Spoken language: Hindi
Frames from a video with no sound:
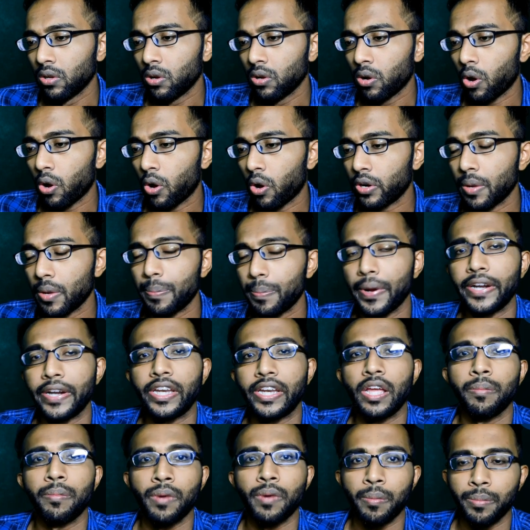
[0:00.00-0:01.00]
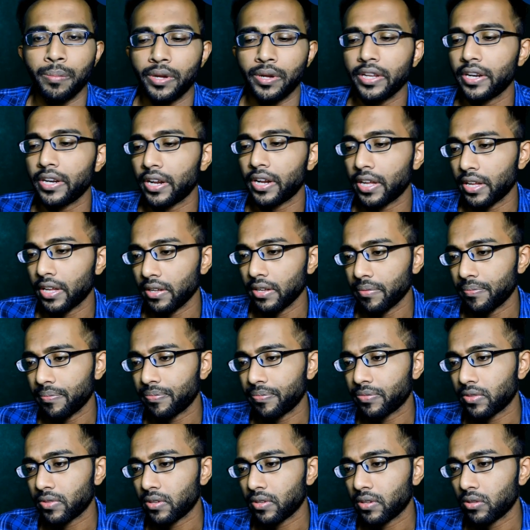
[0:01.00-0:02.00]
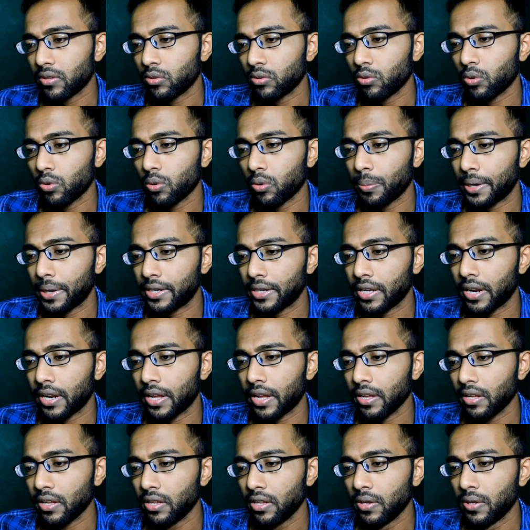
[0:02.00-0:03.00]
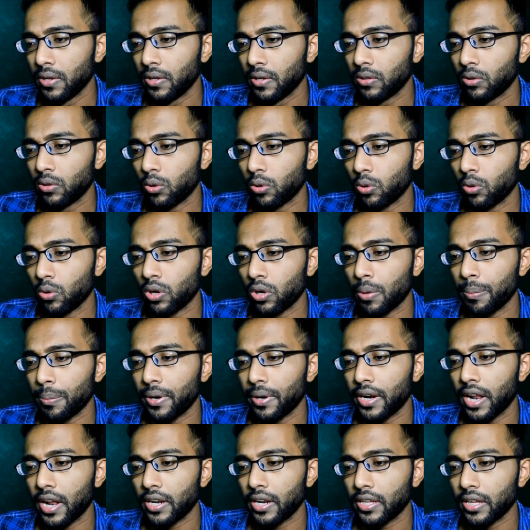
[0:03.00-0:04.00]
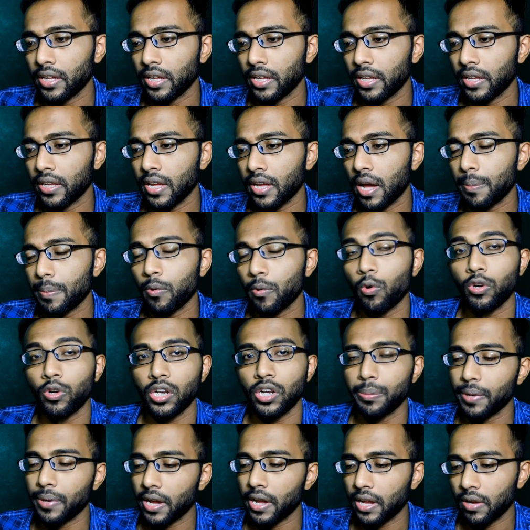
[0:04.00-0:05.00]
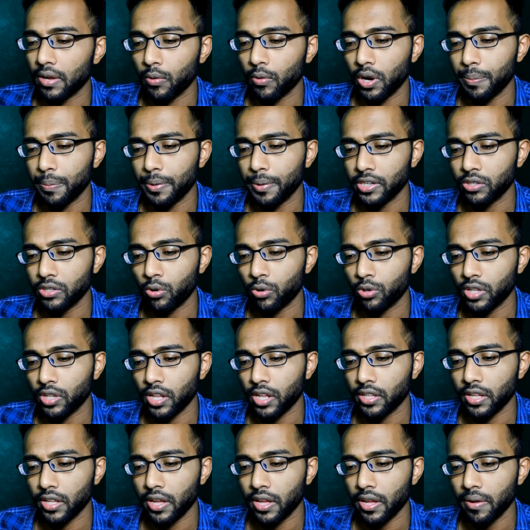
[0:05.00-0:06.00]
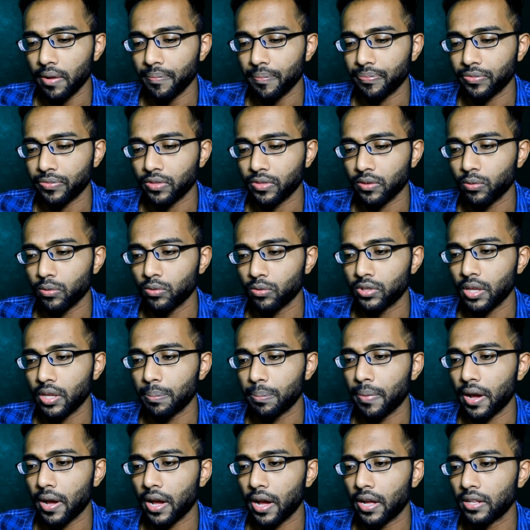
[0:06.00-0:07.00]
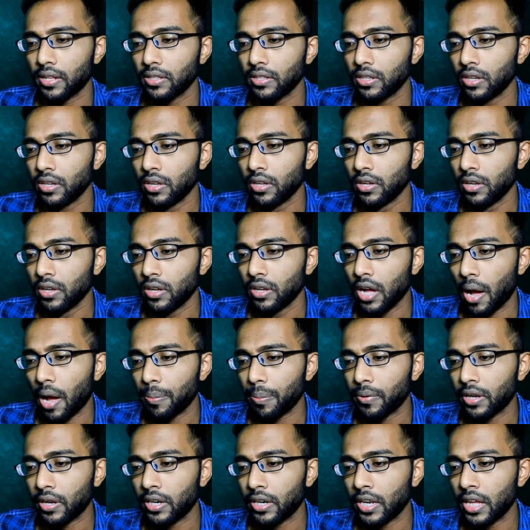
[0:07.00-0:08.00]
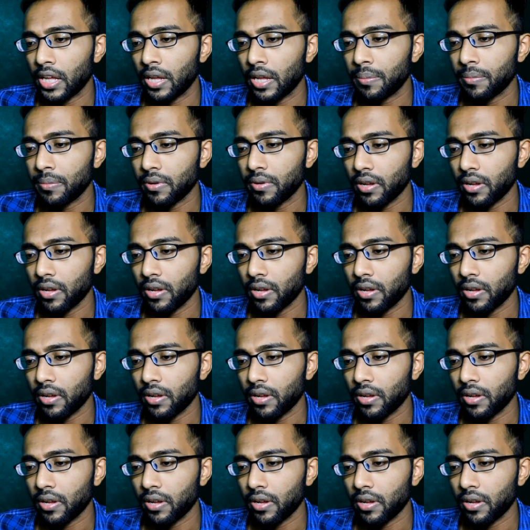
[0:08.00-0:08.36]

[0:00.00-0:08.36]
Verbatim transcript: और ये पेटीएम नंबर ही रहे तो बेटर है तो नंबर डाल के यहाँ पे ओ टी पी आया वेरिफिकेशन हो जाता है उसके बाद आपका नेम